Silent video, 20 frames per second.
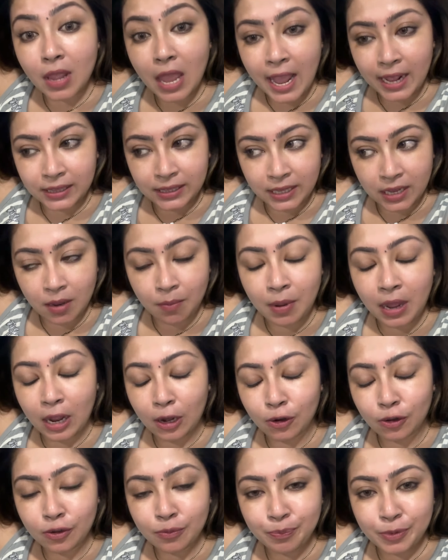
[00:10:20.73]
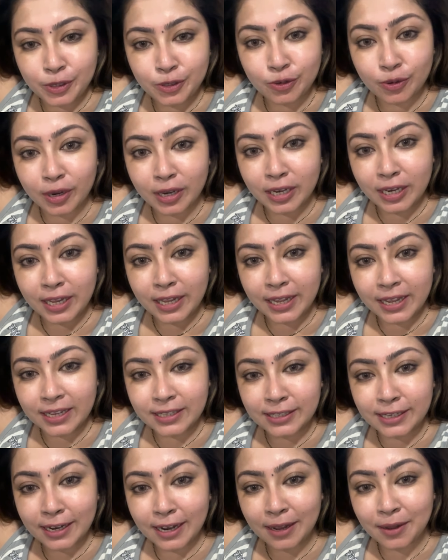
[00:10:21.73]
একদিকে ভালো পিছুকে নিয়ে
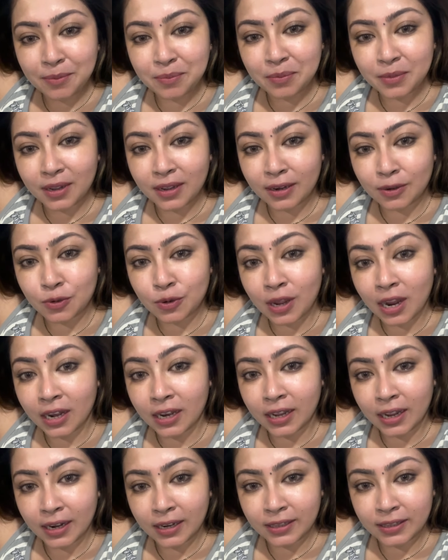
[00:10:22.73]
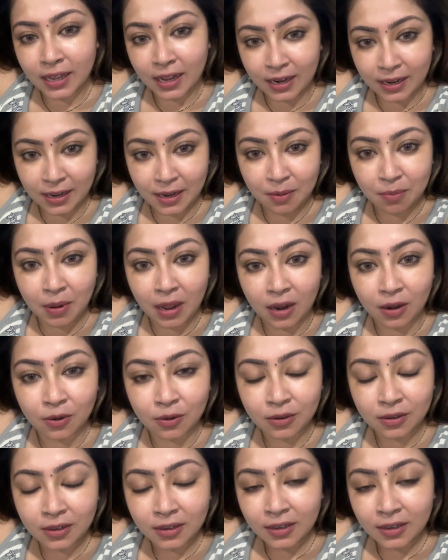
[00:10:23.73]
গেছিলাম একটু খালি খালি থাকলেই ভালো